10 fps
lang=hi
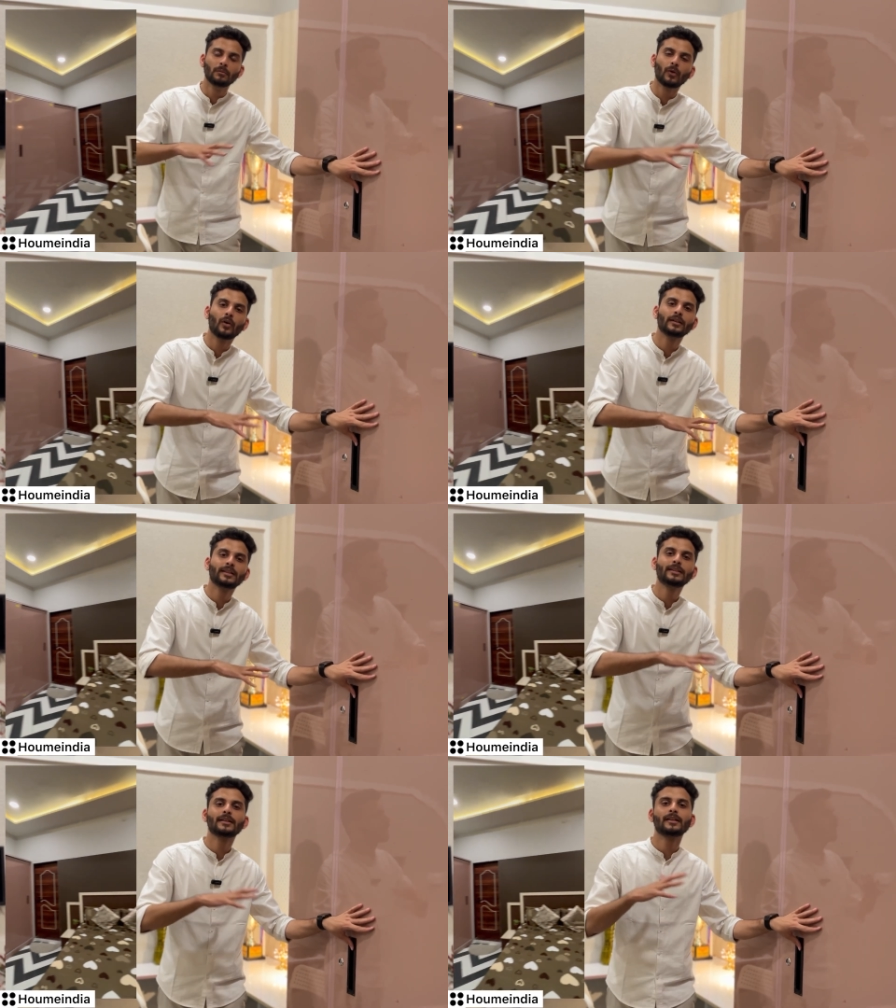
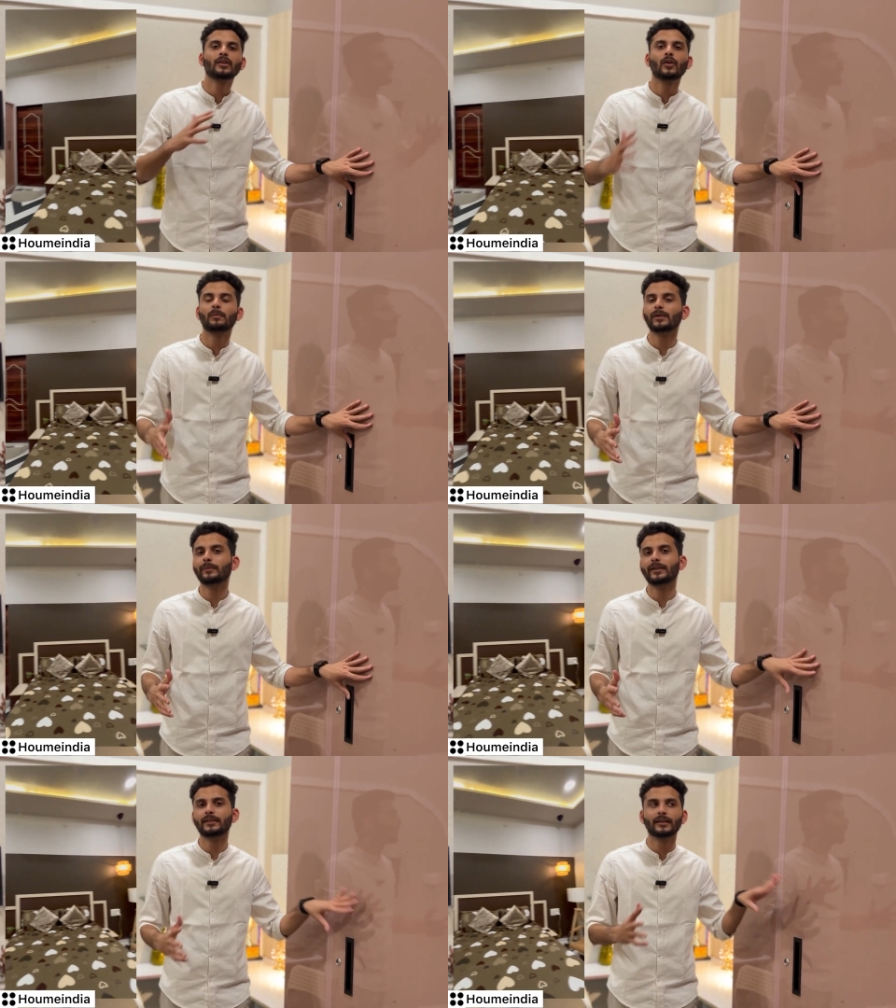बहुत ही ज़्यादा
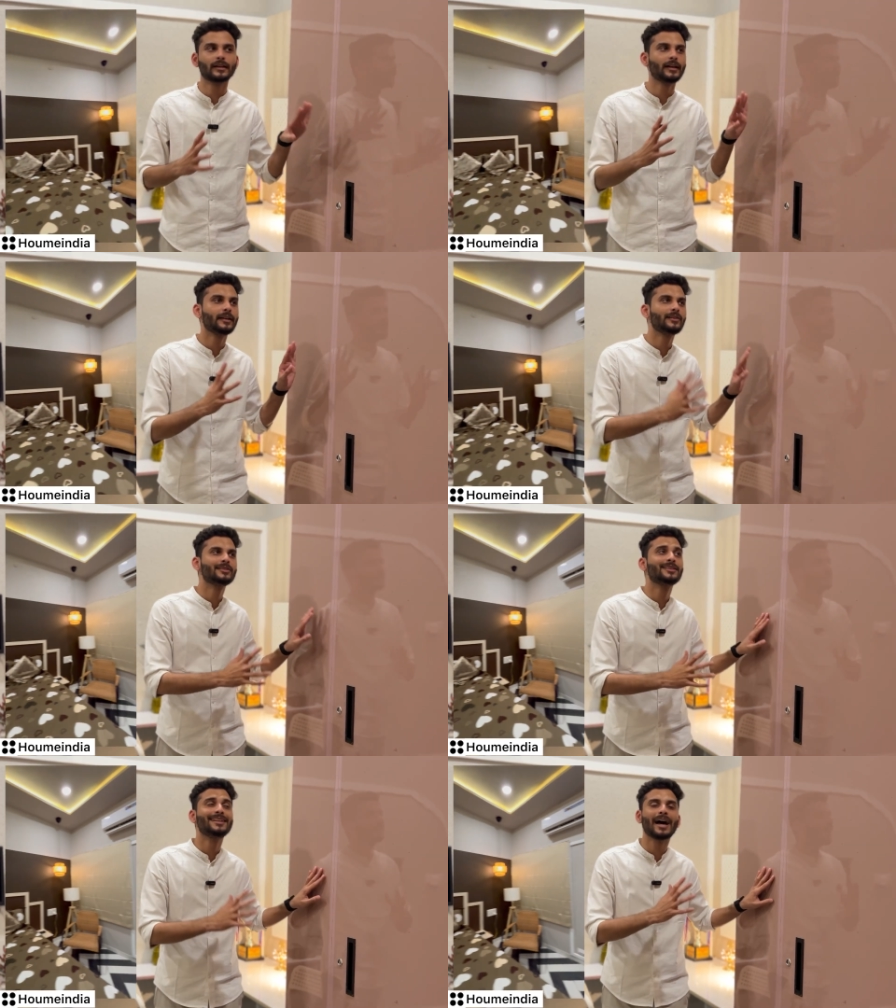कॉम्प्लीमेंट कर रहा है
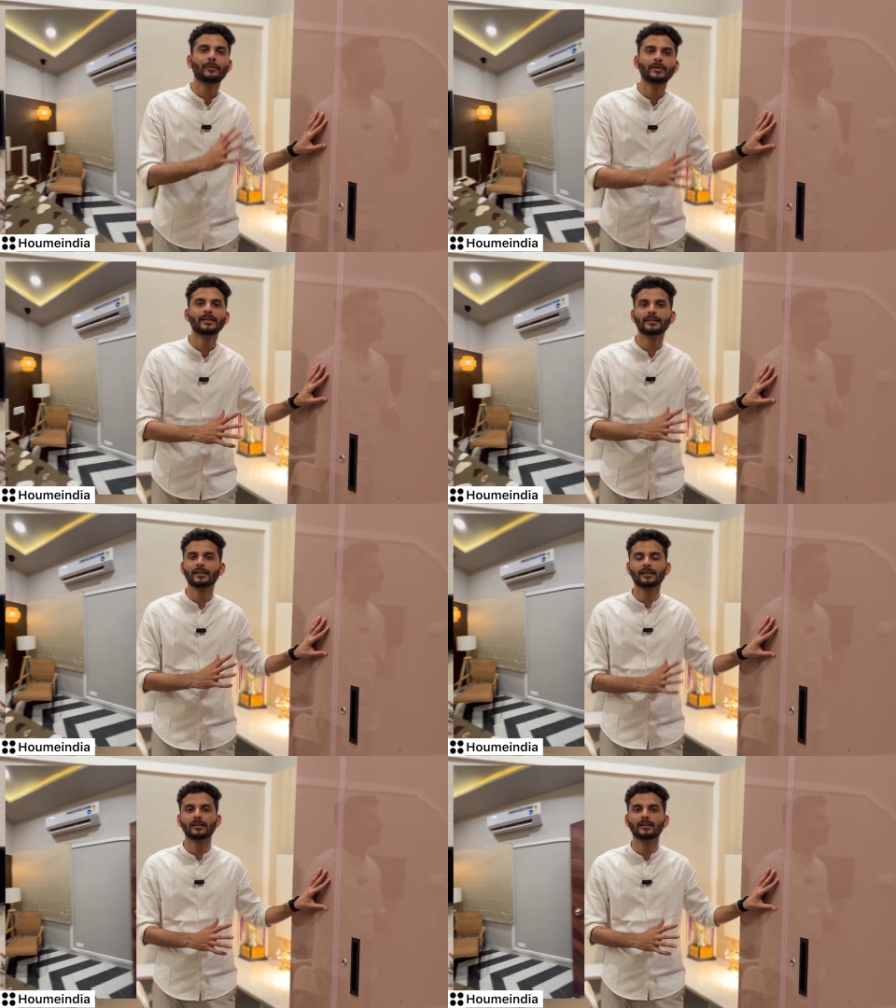इस लैमिनेट
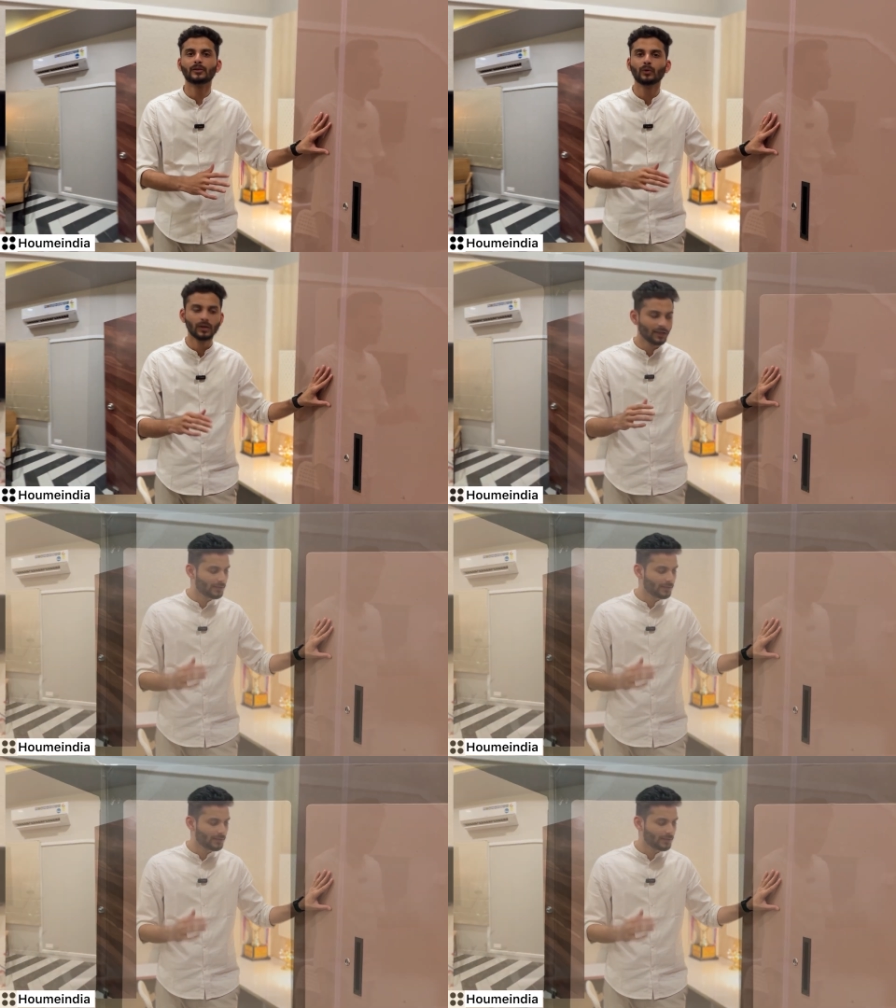के कलर को